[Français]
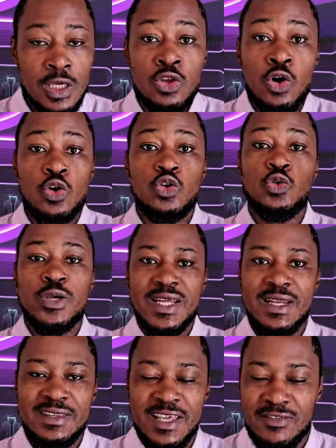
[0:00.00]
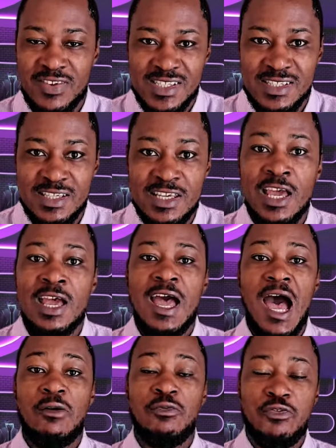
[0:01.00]
Donc lui, il était investi
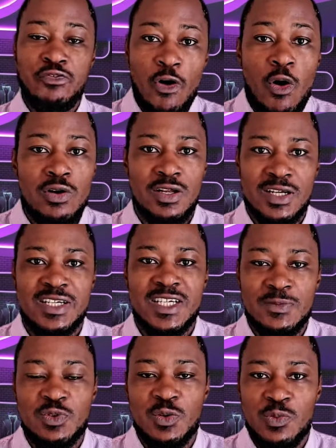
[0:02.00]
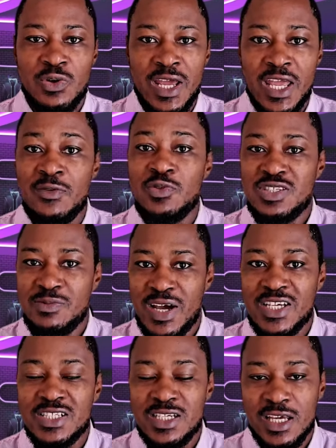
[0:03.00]
à fond dans les crypto-monnaies et vous
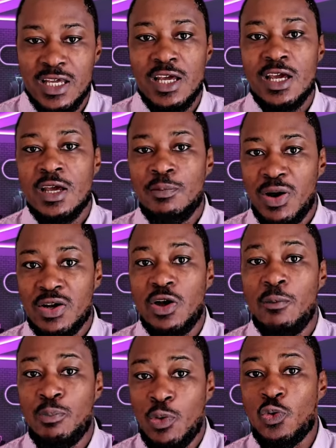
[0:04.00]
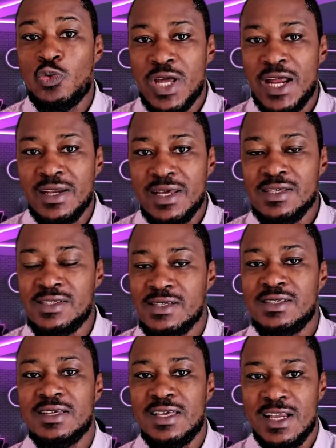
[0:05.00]
imaginez, pendant beaucoup d'années,
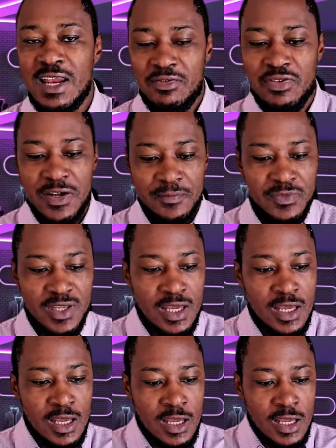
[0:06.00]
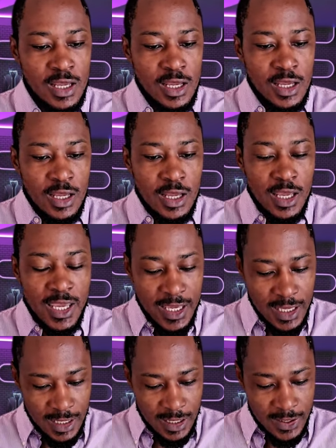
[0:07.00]
c'est ce qu'il a fait.
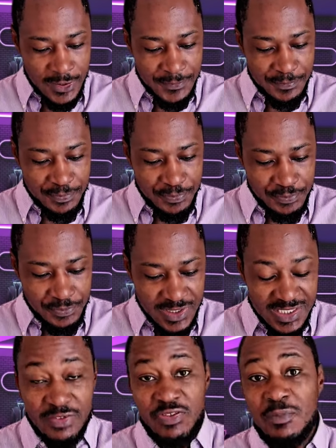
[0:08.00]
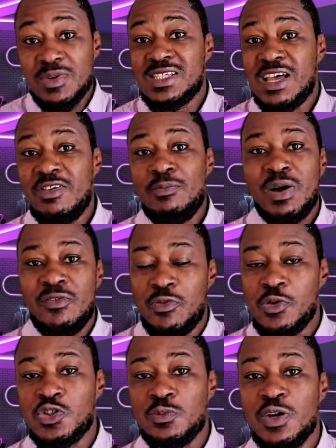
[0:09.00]
Et euh, sa femme ne savait pas
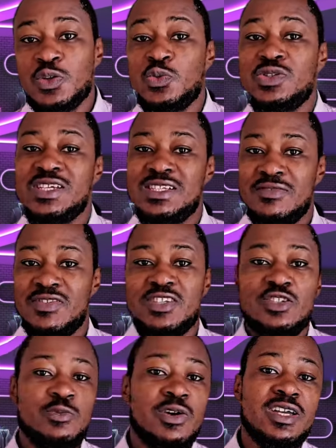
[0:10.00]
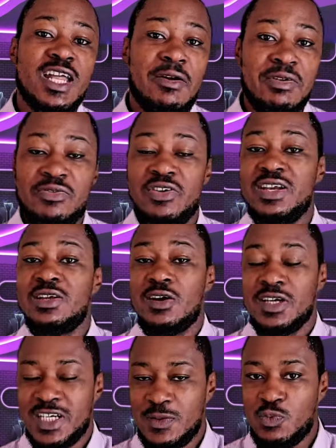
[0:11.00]
forcément tous ces investissements qu'il avait fait
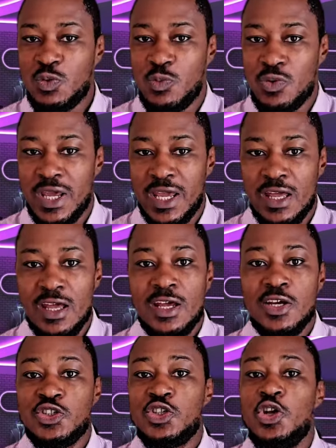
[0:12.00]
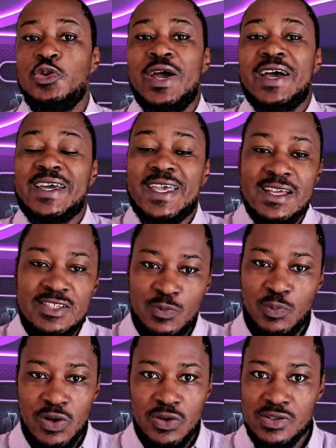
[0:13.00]
dans les crypto-monnaies. Je ne lui ai rien
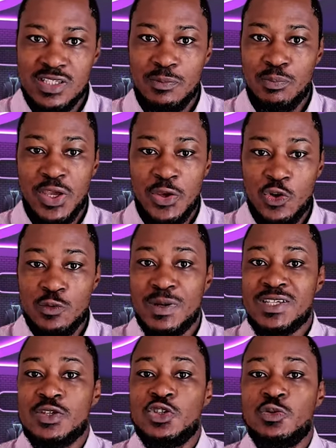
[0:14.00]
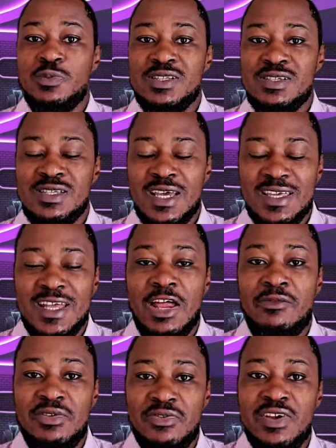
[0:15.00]
dit pendant cette période parce que je me disais qu'il
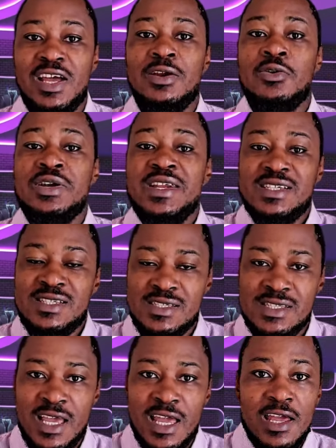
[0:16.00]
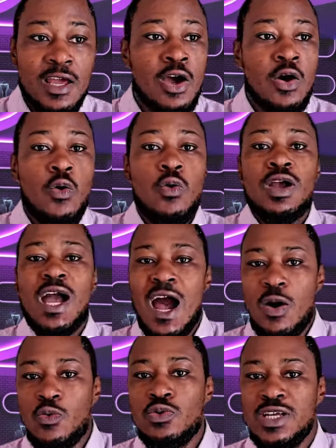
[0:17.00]
avait fait le nécessaire au
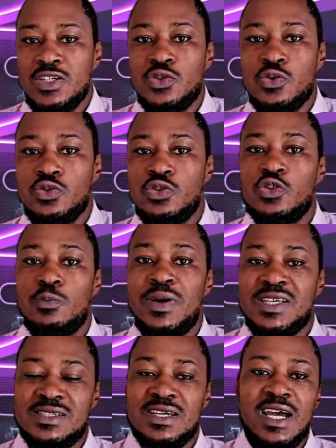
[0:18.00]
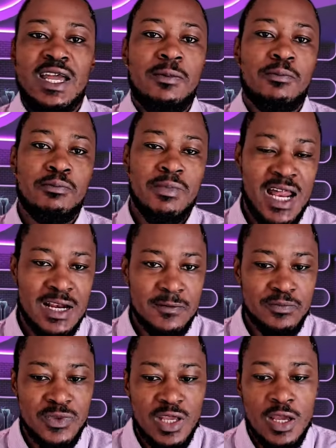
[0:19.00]
cas où des choses se passeraient mal.
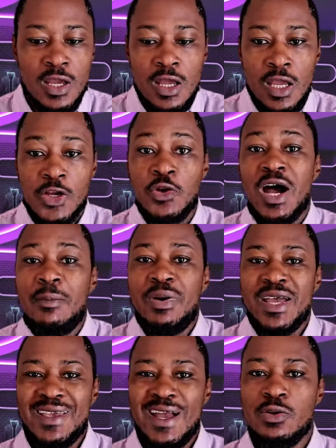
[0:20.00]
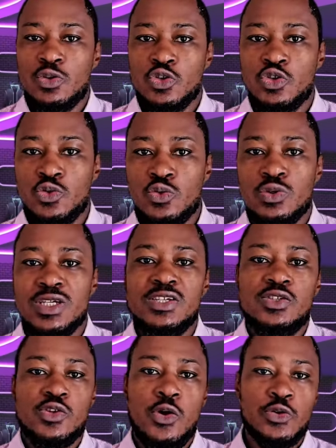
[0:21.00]
Et donc après quelques jours,
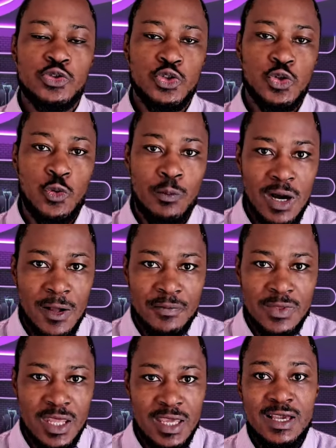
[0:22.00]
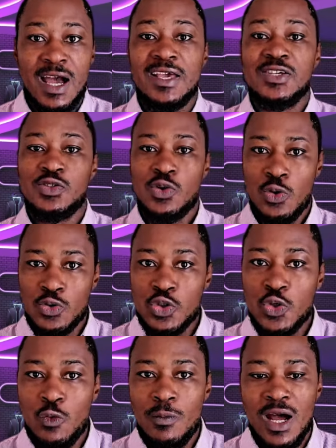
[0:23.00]
il sort du coma. Et quand il sort
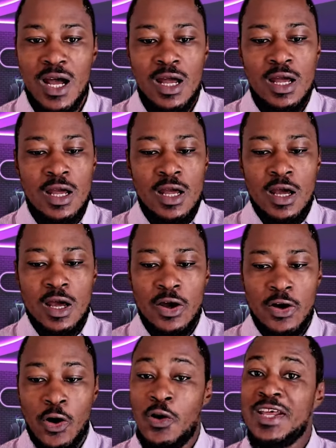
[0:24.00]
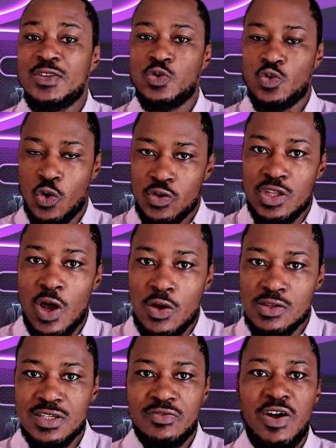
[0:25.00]
du coma, euh, on est tout
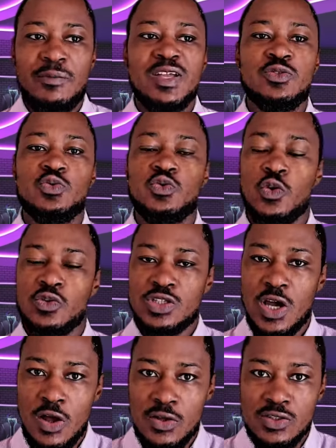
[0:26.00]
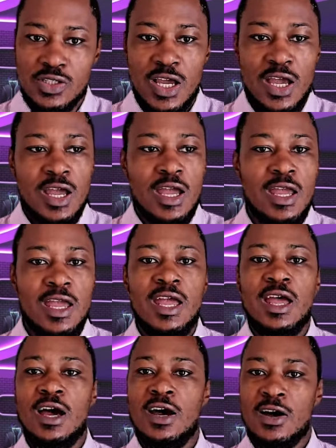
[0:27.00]
content, sa femme est tout contente,
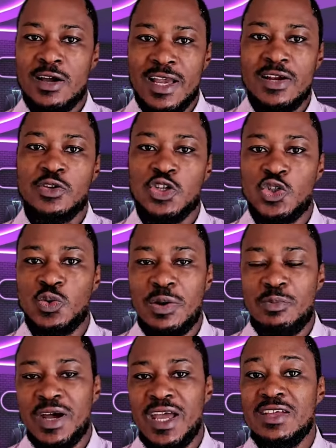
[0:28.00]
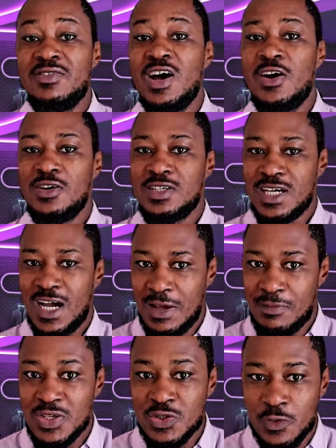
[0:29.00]
et euh, quelques jours après, il va rentrer à
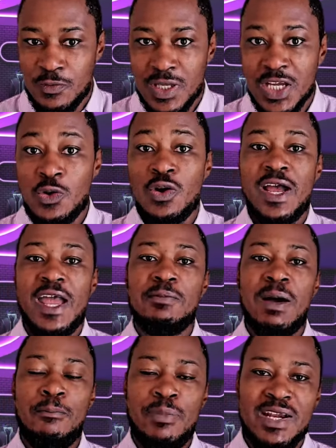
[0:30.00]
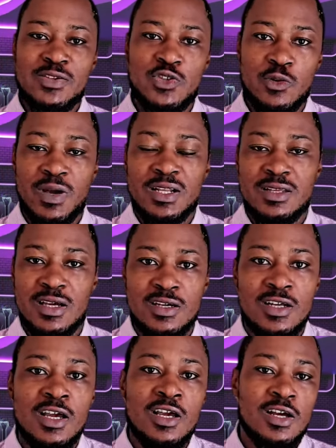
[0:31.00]
la maison. Et donc, quand il m'appelle ce
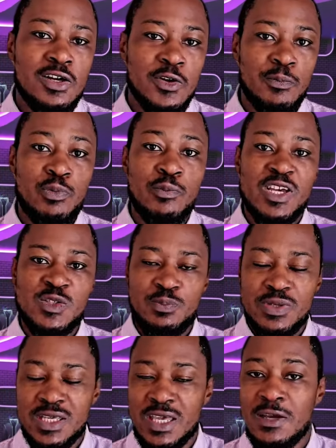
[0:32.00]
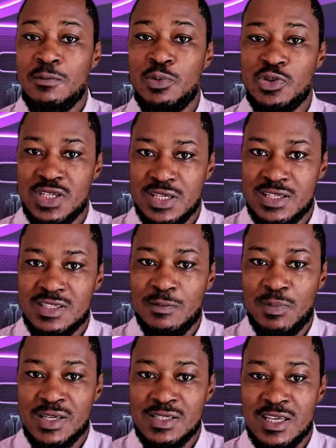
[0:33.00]
matin euh, pour m'expliquer un peu ce qui
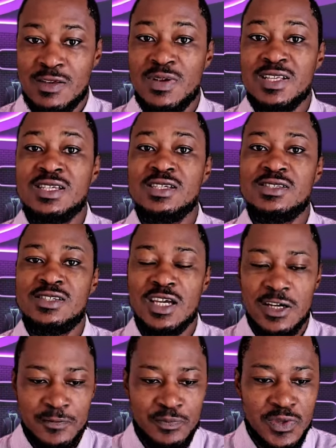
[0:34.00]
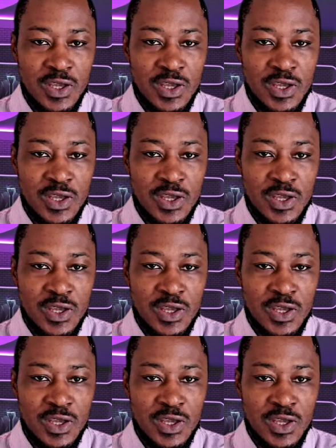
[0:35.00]
s'est passé, il me dit, tiens,